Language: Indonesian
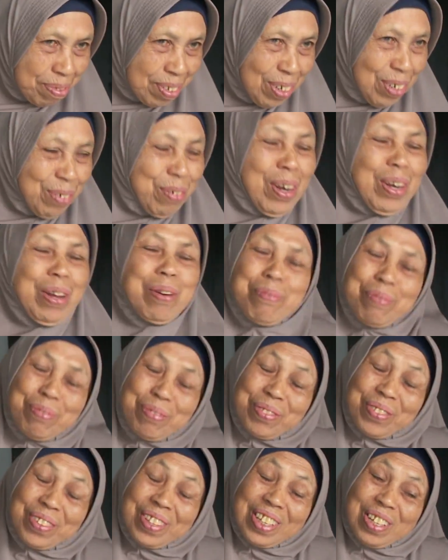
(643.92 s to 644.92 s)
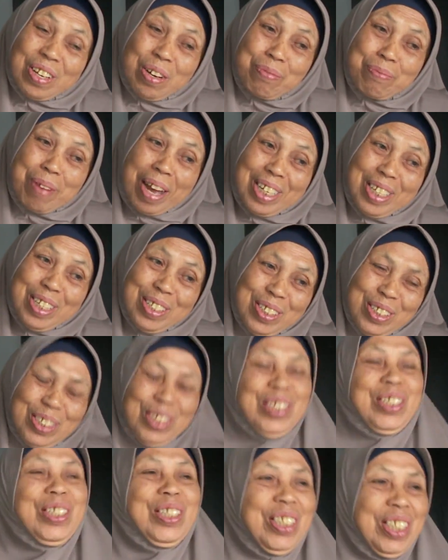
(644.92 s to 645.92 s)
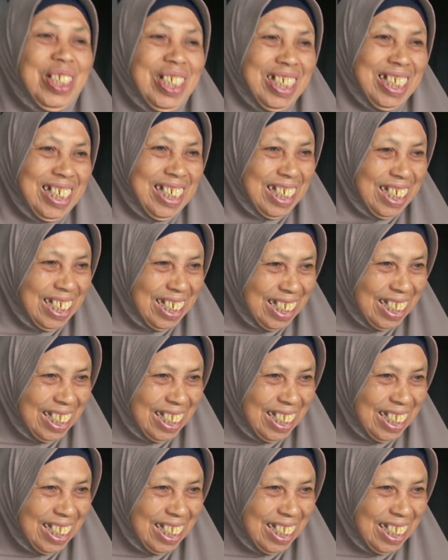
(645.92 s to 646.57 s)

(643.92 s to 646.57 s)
Meski tak familiar dengan telepon genggam,